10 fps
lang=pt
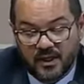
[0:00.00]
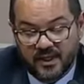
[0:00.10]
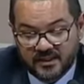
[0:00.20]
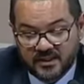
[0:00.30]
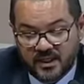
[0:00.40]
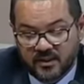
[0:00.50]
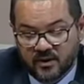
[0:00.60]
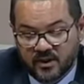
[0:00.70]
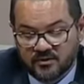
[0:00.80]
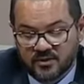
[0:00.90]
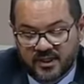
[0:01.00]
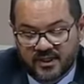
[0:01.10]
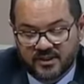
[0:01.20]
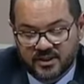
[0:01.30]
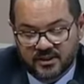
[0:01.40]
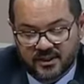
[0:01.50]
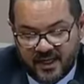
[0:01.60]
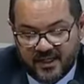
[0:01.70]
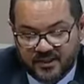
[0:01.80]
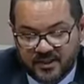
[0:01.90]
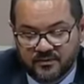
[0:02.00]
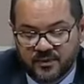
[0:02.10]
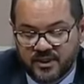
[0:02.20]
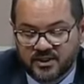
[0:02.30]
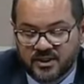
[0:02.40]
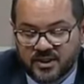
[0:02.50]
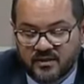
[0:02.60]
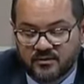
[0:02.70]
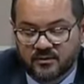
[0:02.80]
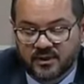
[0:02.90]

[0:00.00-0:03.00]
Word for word: Esse diagnóstico tardio, em geral,